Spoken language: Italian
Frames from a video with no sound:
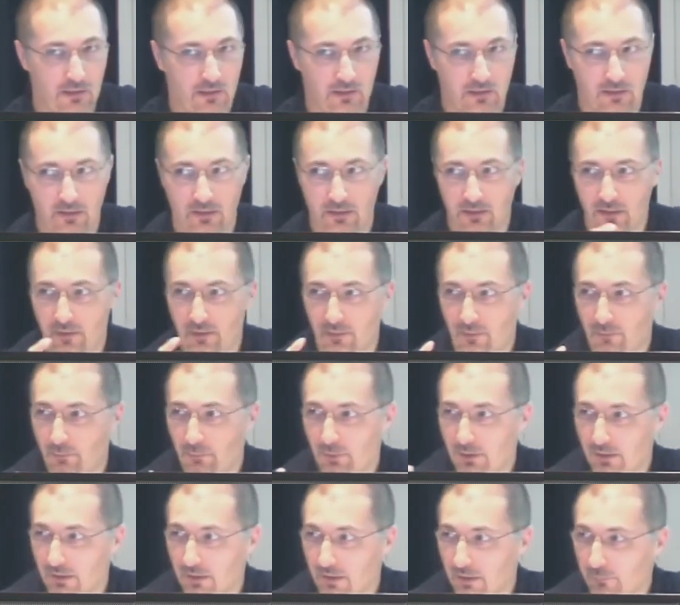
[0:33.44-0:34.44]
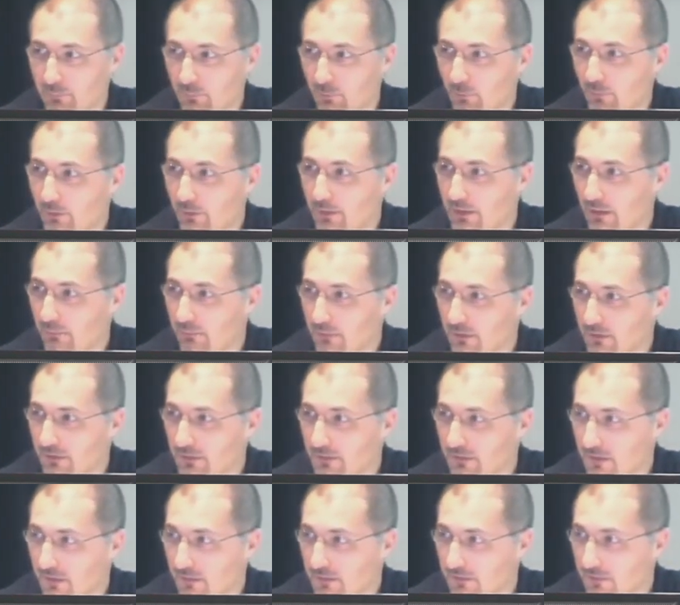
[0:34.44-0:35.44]
eh, per le pubbliche
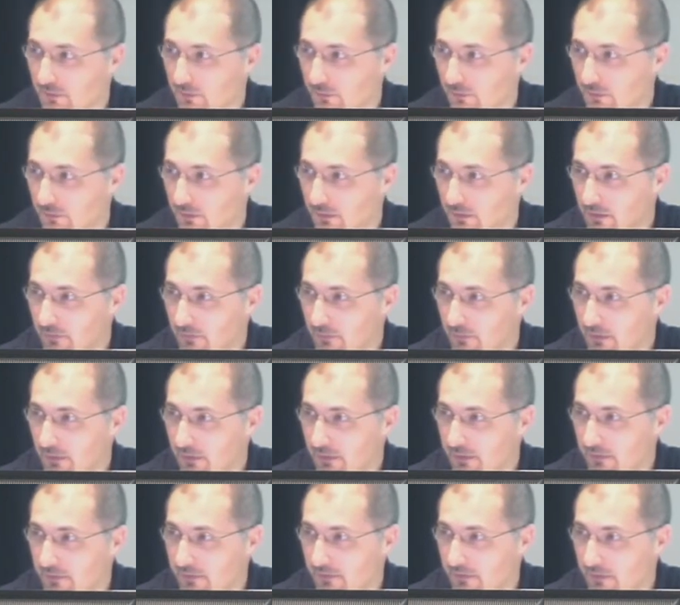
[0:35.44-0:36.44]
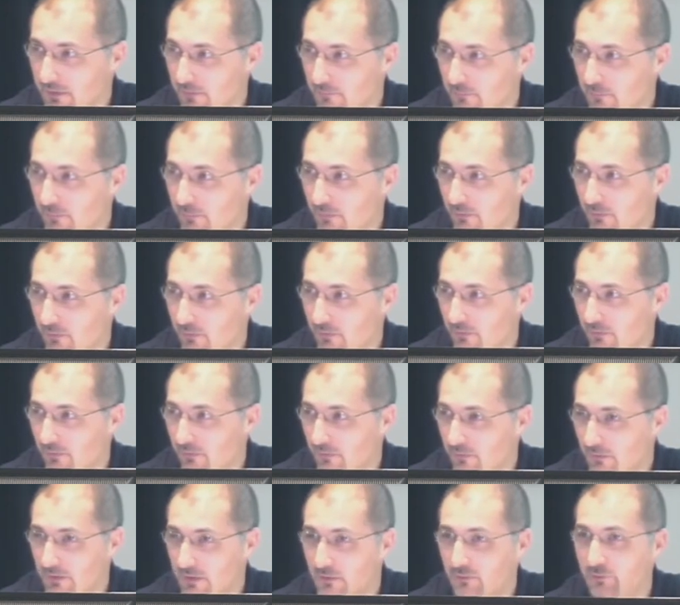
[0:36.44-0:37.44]
amministrazioni da qualche
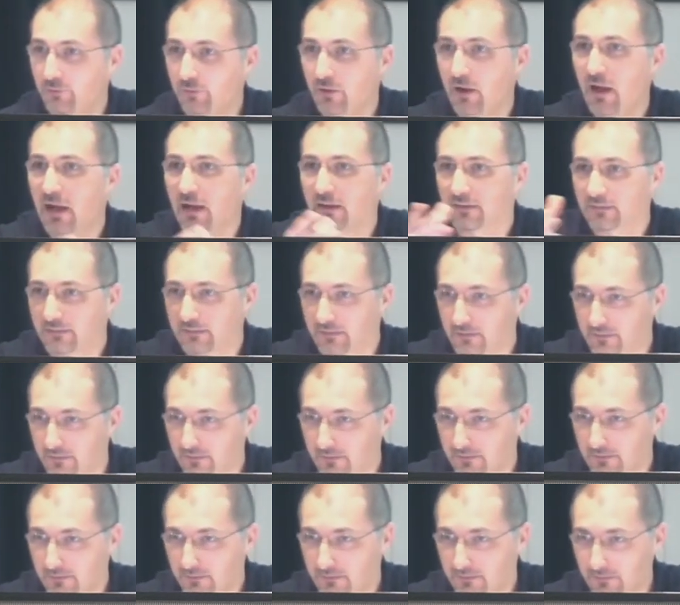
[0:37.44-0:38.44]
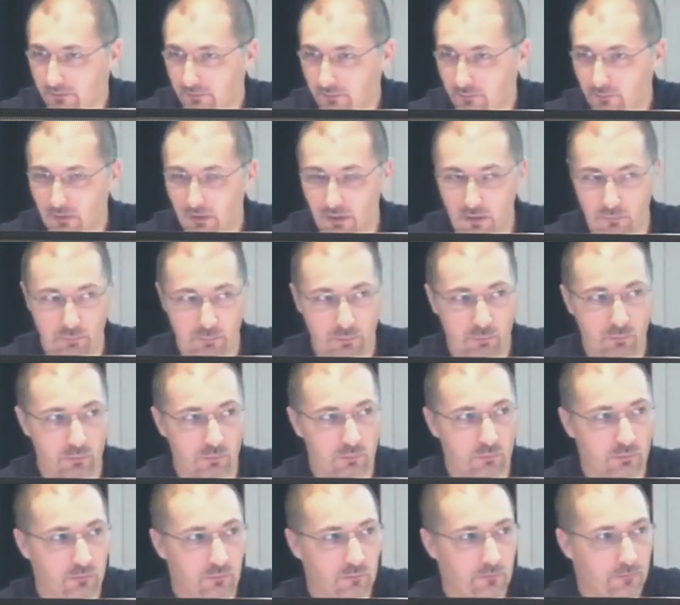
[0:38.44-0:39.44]
tempo il fax non vale
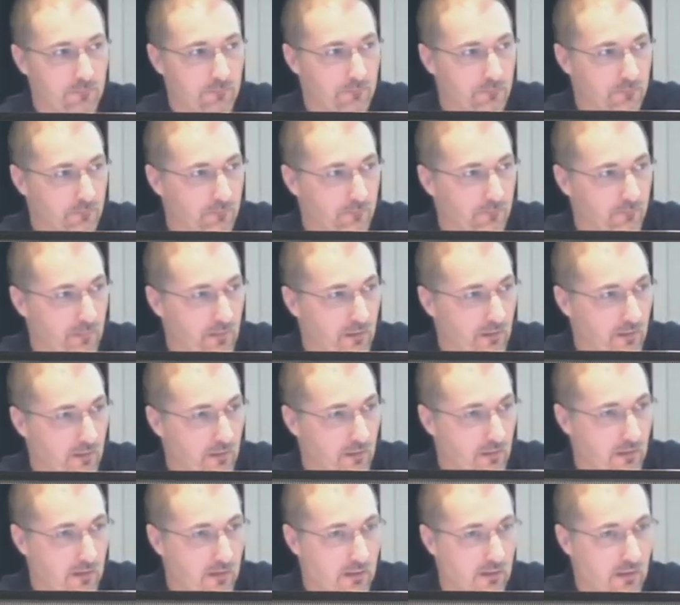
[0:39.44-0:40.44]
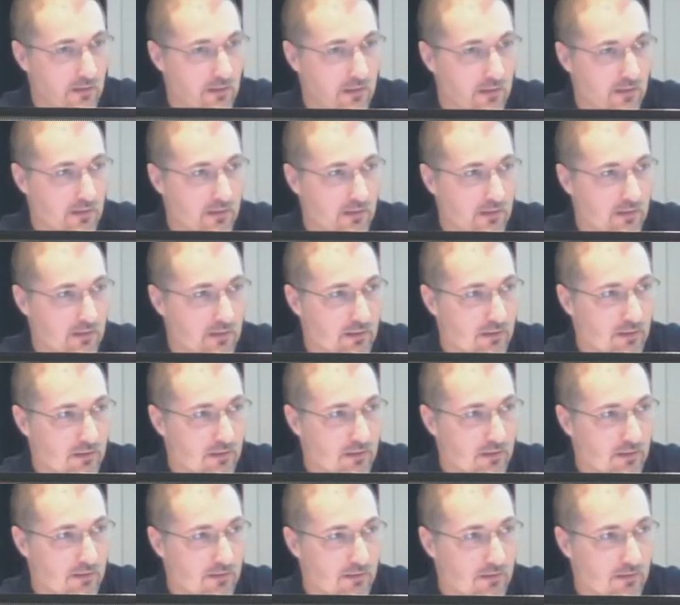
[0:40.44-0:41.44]
più. Eh,